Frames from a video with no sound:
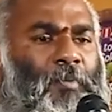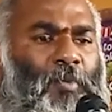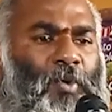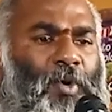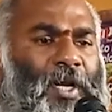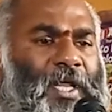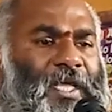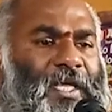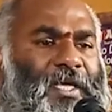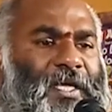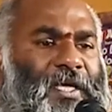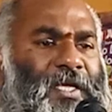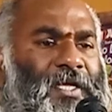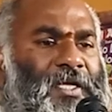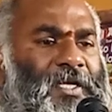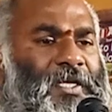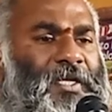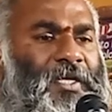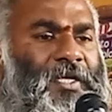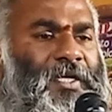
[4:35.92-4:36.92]
முல்லைக்கு
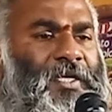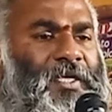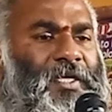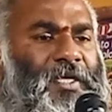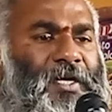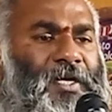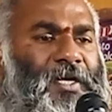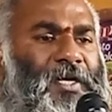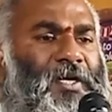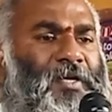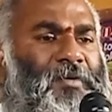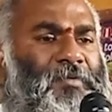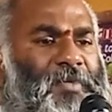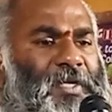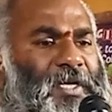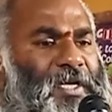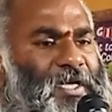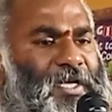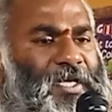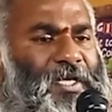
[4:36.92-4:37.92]
இரங்கலும்
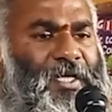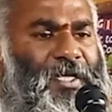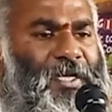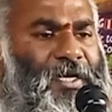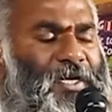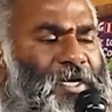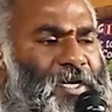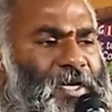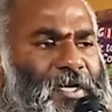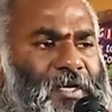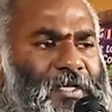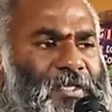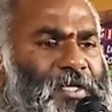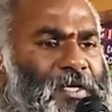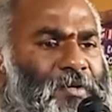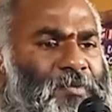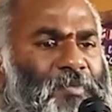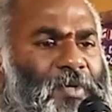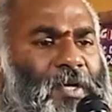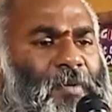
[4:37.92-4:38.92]
இரங் இரங்கல்
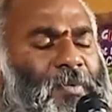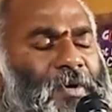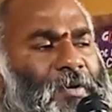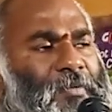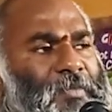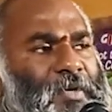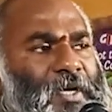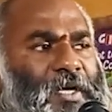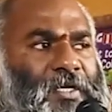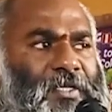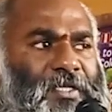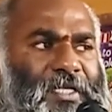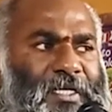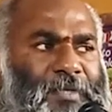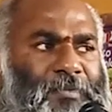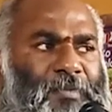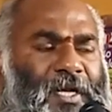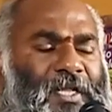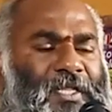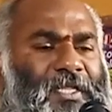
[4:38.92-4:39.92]
நிறுத்தலும் அப்புறம் இது
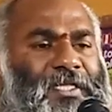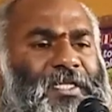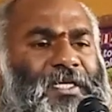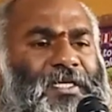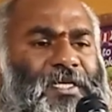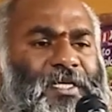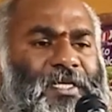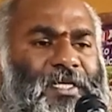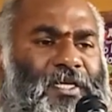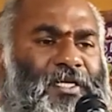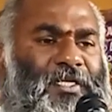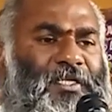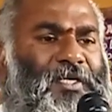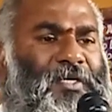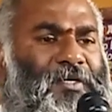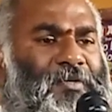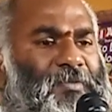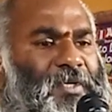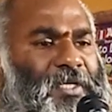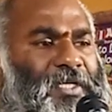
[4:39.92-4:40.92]
மருதத்துக்கு
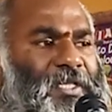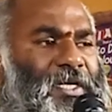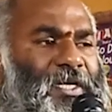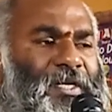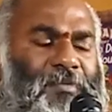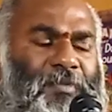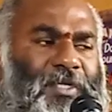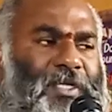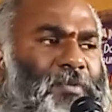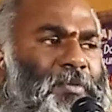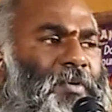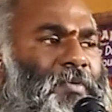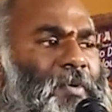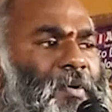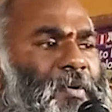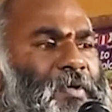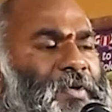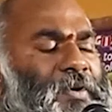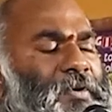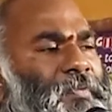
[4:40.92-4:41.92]
இருத்தலும் இருத்தல் நிமித்தமும்
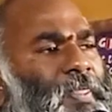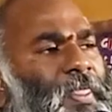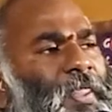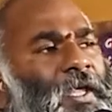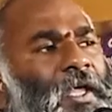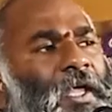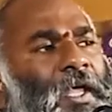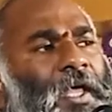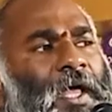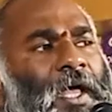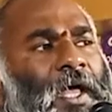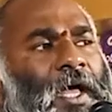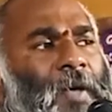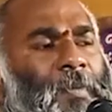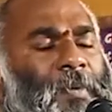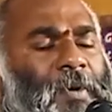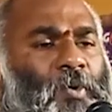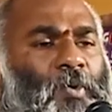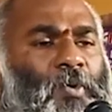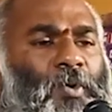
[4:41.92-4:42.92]
அப்படி வரும்
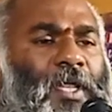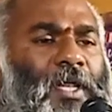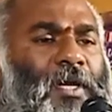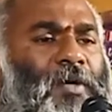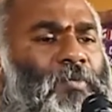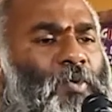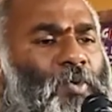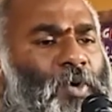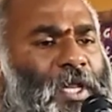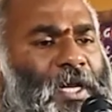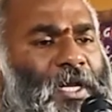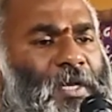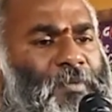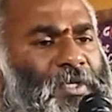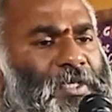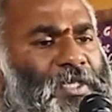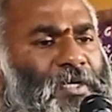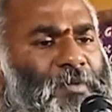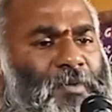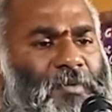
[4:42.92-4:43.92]
அப்புறம் ஊடலும் ஊடல்
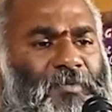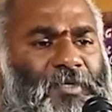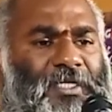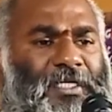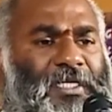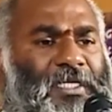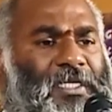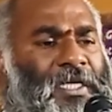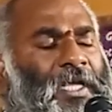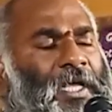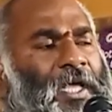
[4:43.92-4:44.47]
நிமித்தமும் வந்து